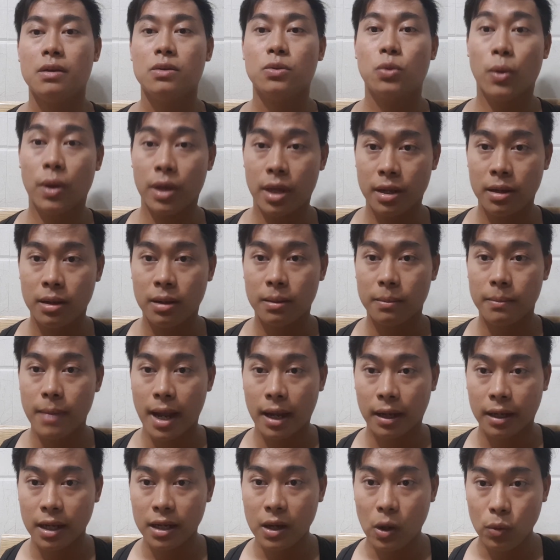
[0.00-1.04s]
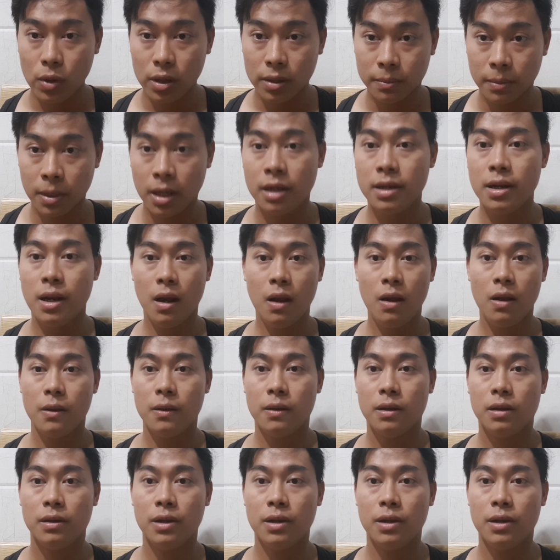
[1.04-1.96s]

chuyện bằng cái khẩu hình mới đó